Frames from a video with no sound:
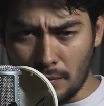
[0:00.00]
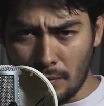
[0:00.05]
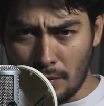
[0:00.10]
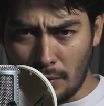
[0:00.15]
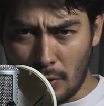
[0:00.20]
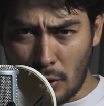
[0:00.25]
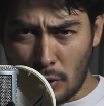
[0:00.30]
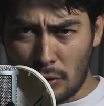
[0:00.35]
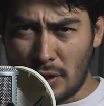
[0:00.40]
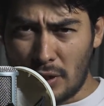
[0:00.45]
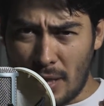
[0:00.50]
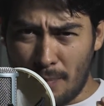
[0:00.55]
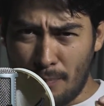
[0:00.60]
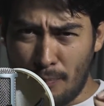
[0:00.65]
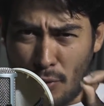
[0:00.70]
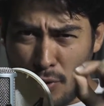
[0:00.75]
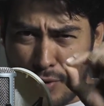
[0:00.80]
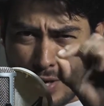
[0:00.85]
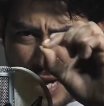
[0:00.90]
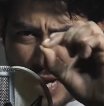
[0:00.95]
Nota,
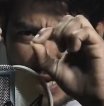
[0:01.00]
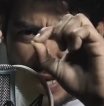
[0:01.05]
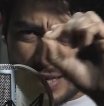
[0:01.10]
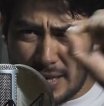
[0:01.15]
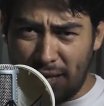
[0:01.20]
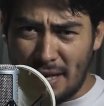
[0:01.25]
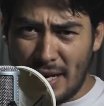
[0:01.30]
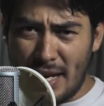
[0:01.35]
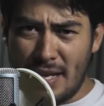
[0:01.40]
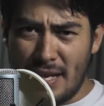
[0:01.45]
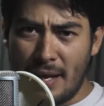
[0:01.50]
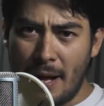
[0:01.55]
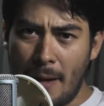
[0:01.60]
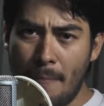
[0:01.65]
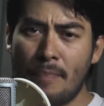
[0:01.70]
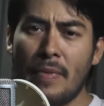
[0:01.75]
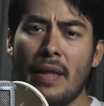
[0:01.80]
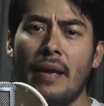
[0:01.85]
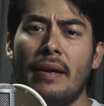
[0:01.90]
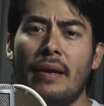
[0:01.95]
pongan en negrilla.
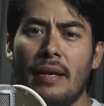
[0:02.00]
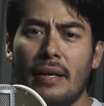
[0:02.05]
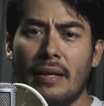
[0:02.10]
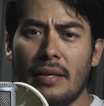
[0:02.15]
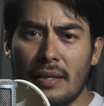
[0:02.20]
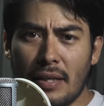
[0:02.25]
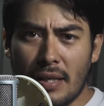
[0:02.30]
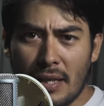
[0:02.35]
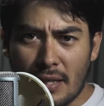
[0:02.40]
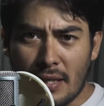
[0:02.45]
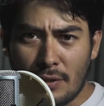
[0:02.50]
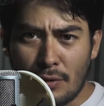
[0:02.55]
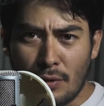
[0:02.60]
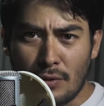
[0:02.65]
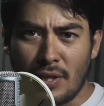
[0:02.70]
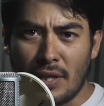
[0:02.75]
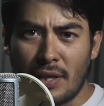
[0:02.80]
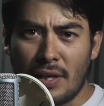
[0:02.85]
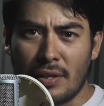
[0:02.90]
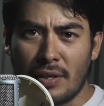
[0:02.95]

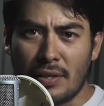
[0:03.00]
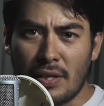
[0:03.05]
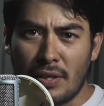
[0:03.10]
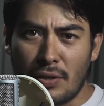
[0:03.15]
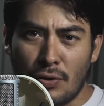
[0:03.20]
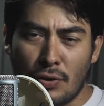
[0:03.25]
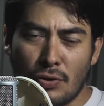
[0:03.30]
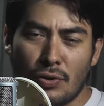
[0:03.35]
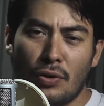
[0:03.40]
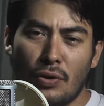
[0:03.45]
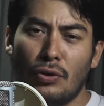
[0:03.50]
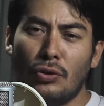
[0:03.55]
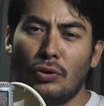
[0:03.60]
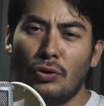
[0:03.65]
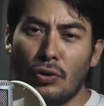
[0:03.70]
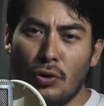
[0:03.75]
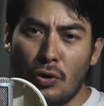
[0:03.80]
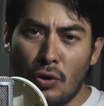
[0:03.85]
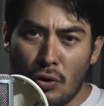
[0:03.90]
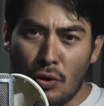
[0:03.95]
Estos ejercicios son
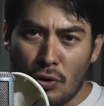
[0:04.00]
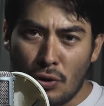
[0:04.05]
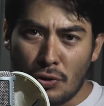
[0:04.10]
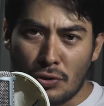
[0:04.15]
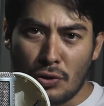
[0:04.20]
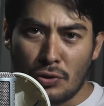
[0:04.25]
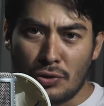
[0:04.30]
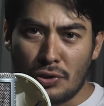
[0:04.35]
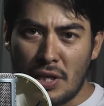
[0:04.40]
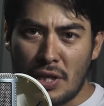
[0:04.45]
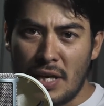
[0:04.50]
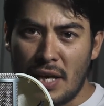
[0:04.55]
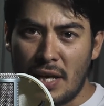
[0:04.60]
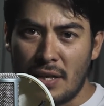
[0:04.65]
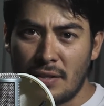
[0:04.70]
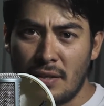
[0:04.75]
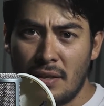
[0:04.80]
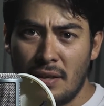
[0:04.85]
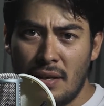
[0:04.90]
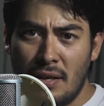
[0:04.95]
todos los
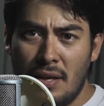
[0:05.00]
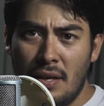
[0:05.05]
días.